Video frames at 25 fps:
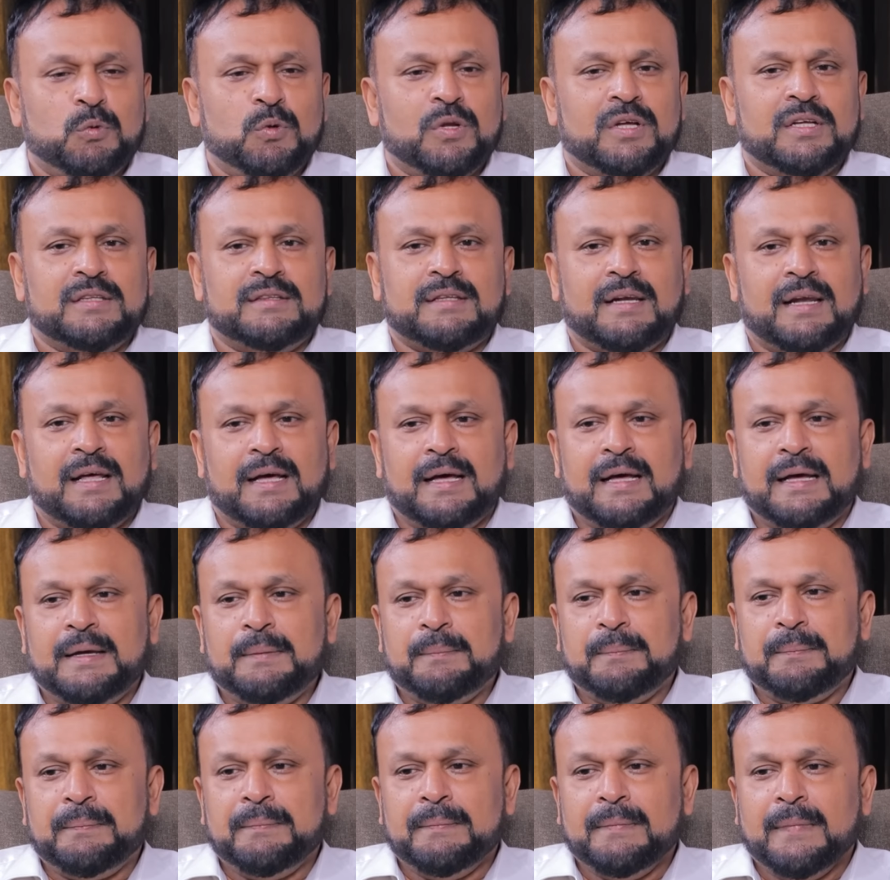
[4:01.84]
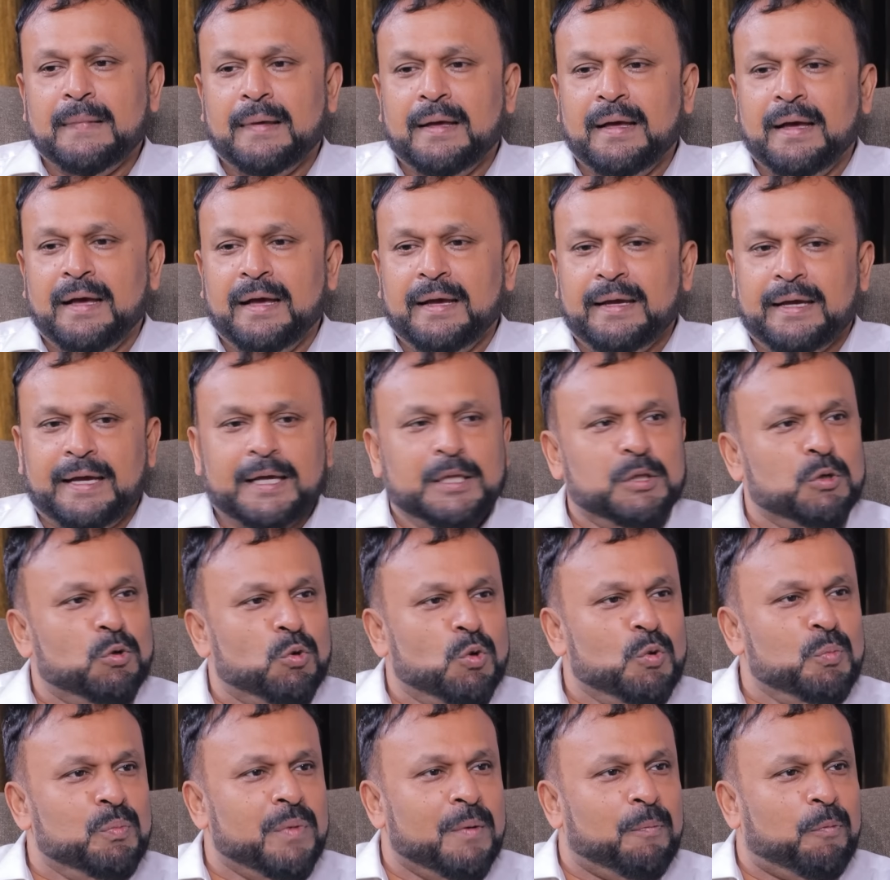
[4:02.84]
ஊடகத்தில் எது
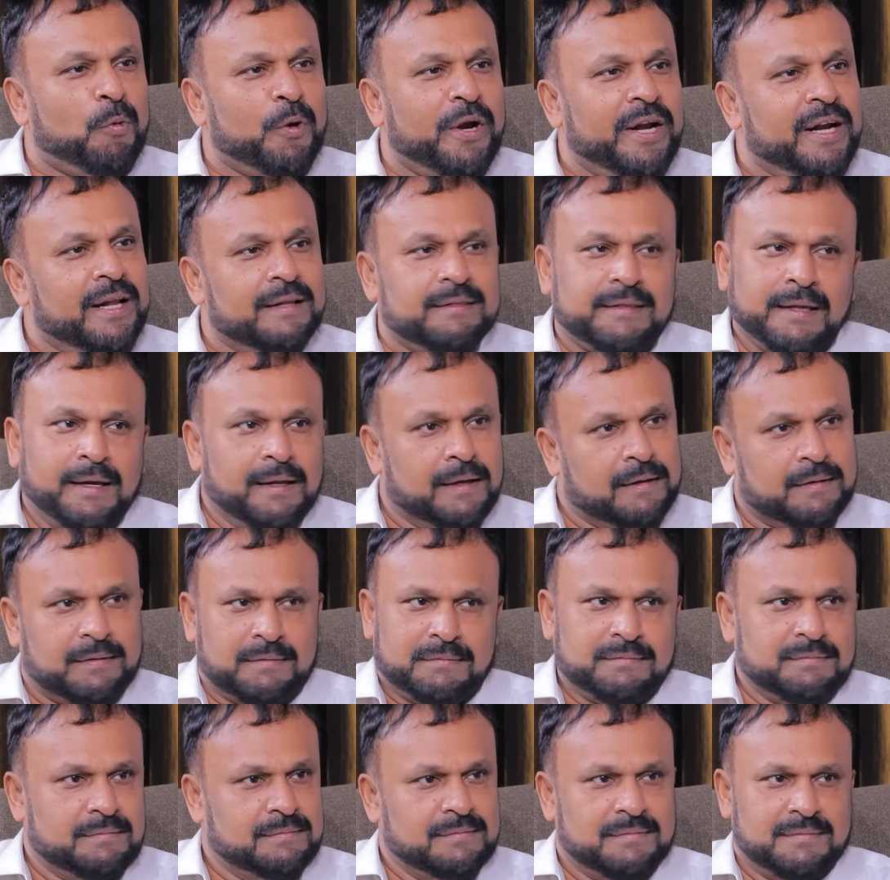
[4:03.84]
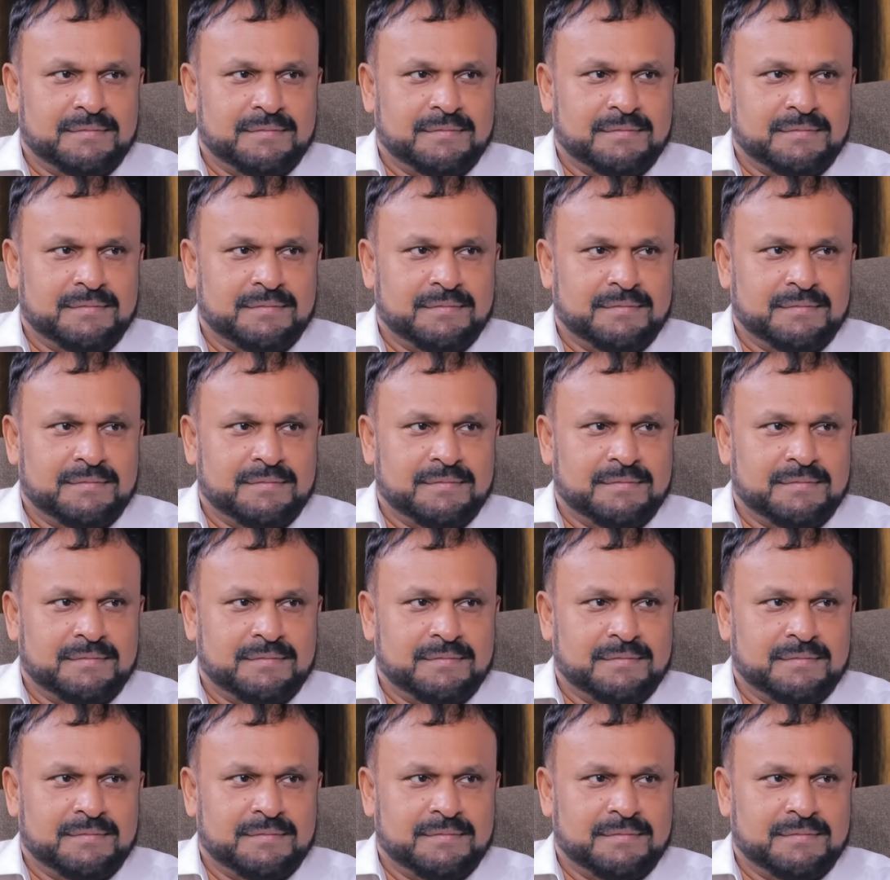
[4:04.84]
உண்மை பொய்னே தெரியாது